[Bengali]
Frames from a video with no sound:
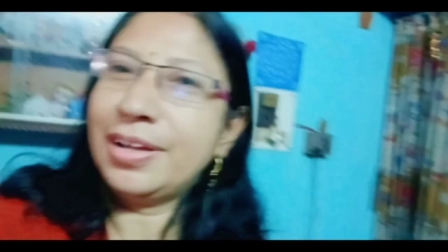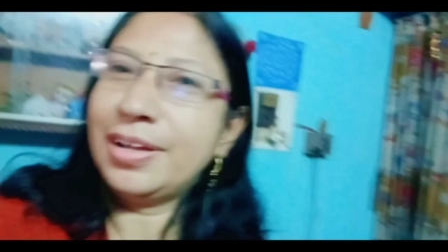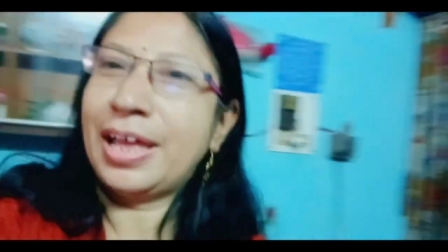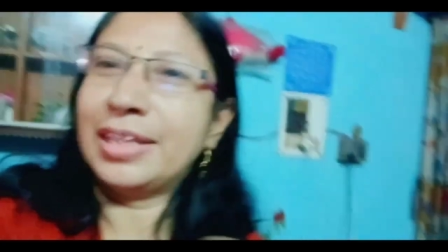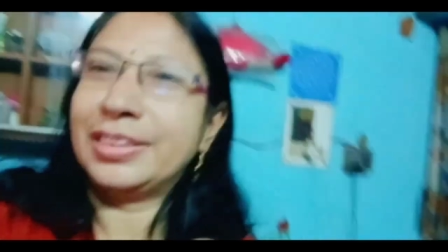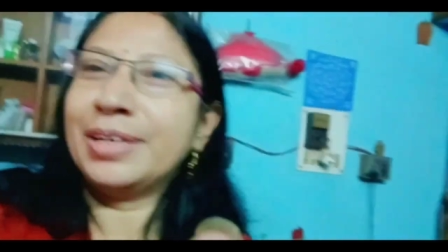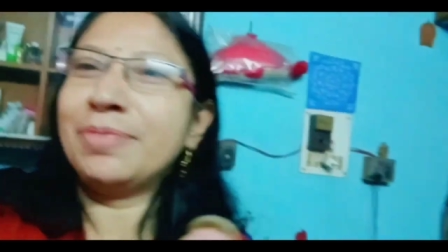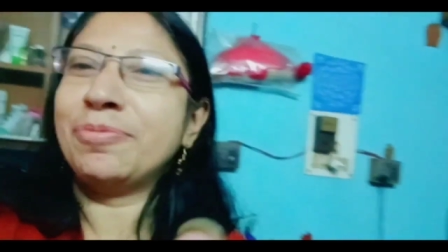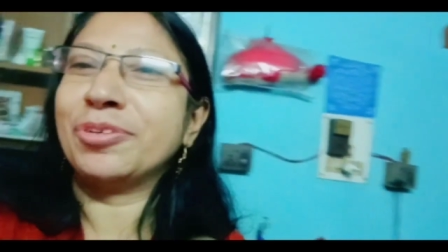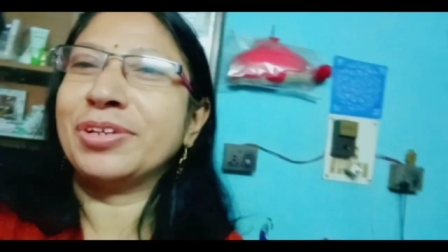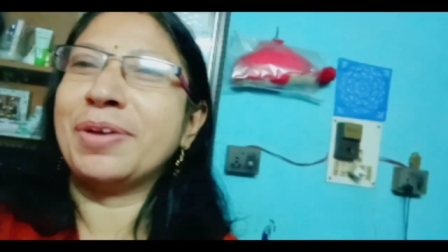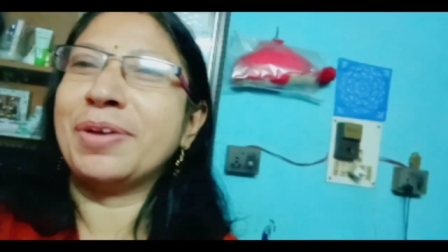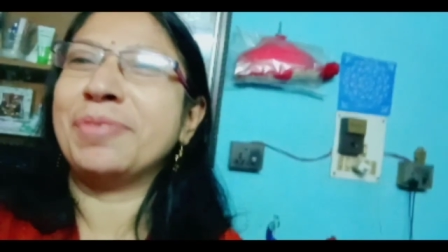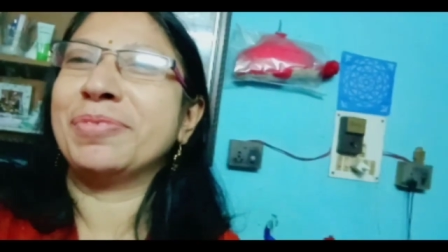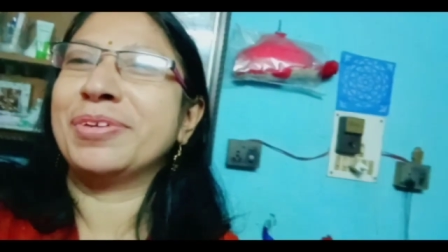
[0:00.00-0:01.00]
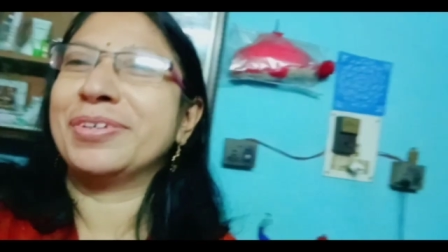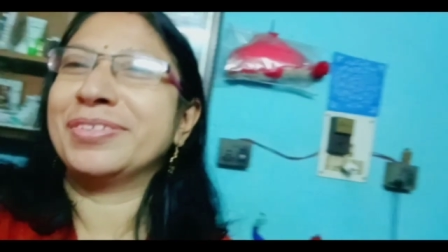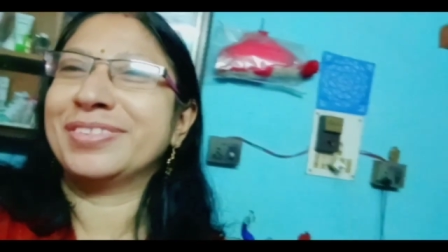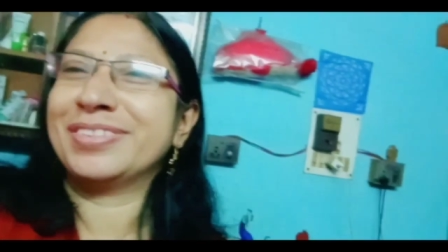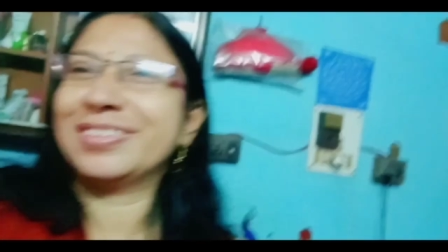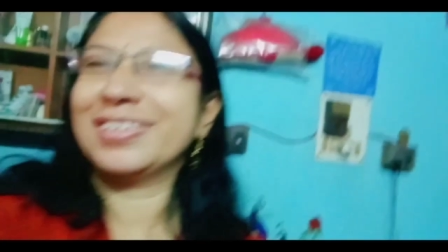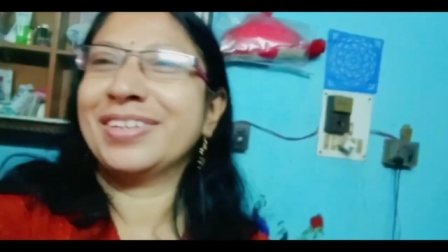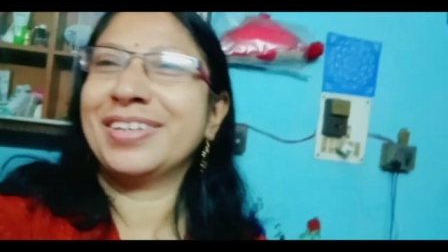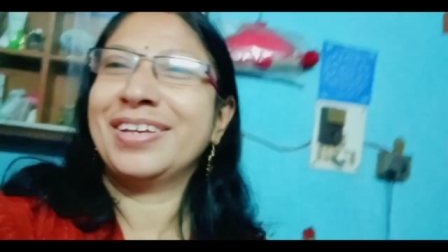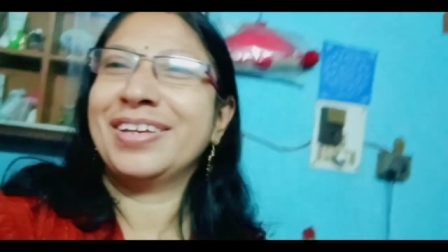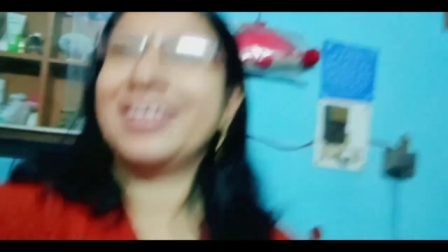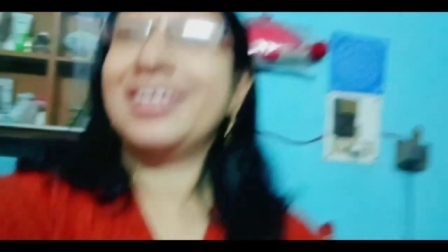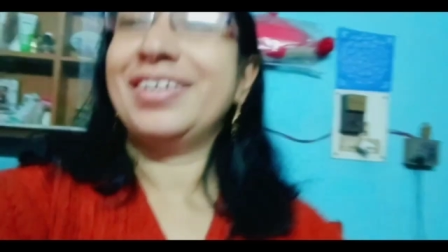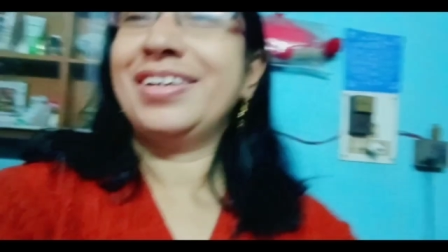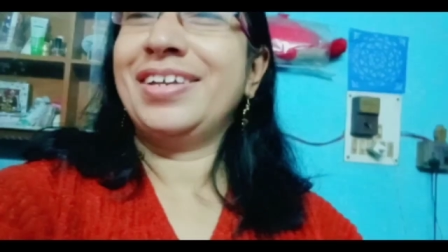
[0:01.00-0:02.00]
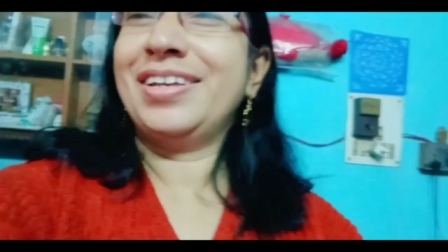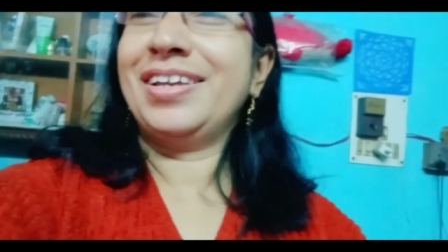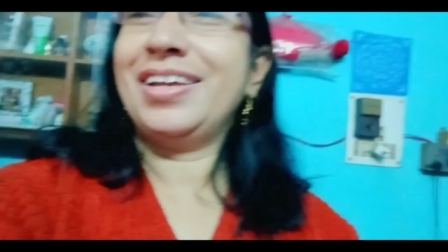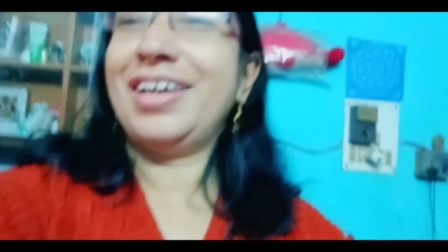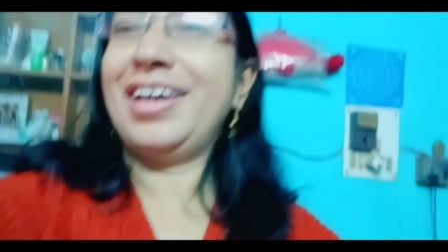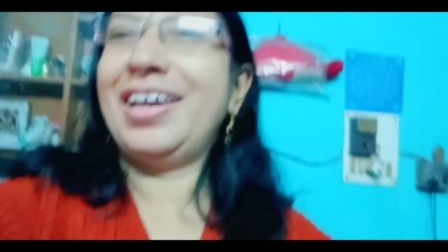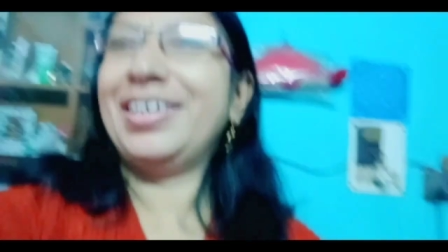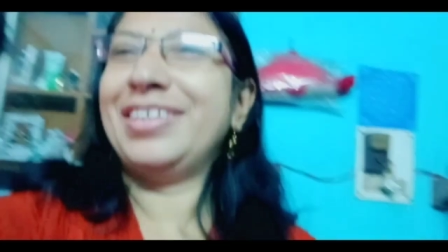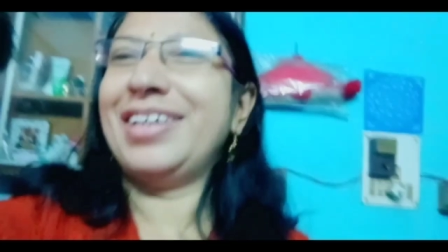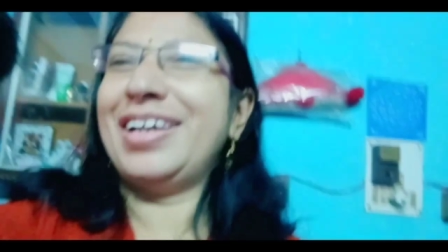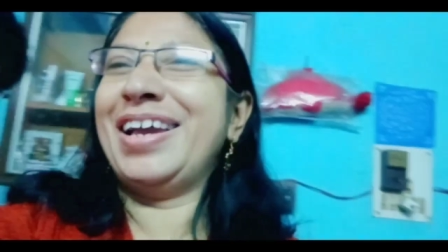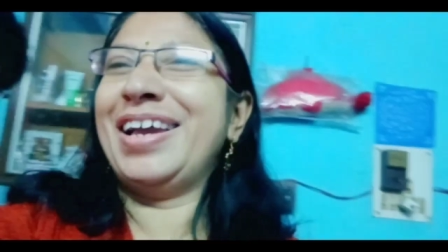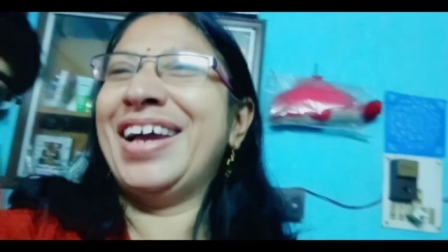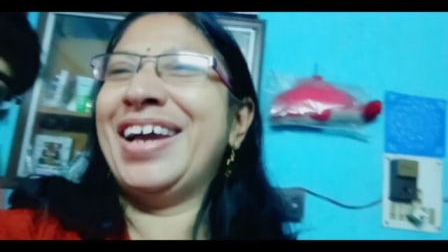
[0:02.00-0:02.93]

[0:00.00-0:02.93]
হাতে পড়ে যাবে মনে এই যায়